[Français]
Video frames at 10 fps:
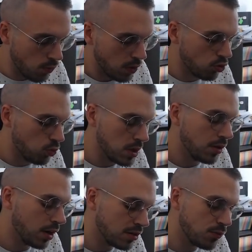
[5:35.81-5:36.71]
On va le jouer
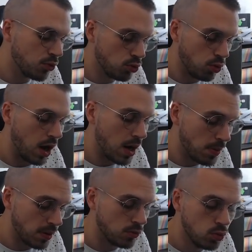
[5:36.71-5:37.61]
dans la Team Future à la
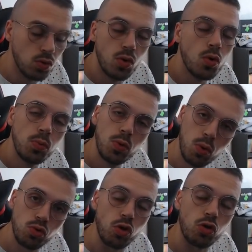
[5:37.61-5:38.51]
place du Goku Blue
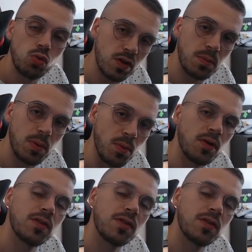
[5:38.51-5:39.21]
Rouge tout simplement.